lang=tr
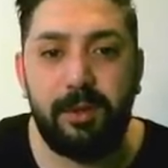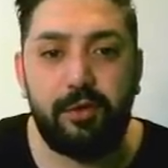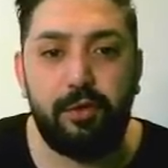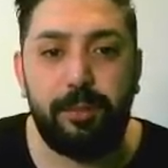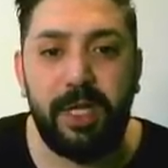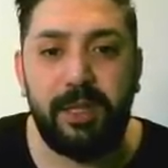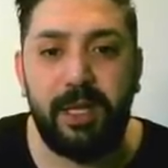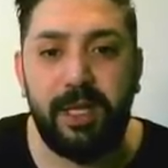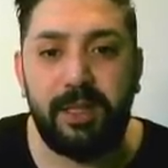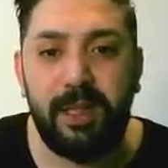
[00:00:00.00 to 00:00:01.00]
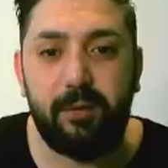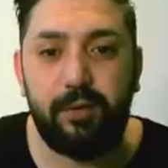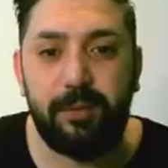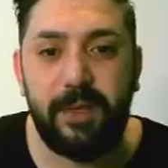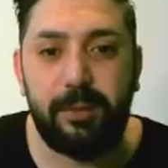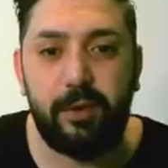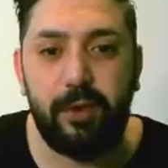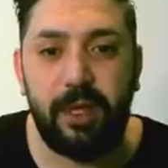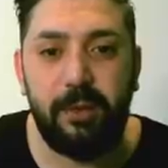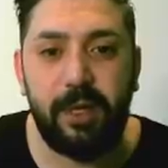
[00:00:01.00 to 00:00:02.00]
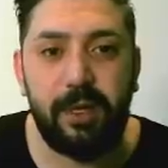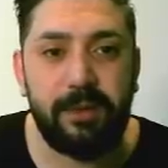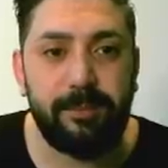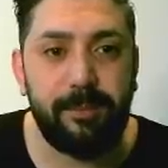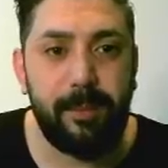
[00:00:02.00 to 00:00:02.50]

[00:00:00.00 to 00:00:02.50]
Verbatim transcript: Süper trendle durum ne bir de ona bakalım.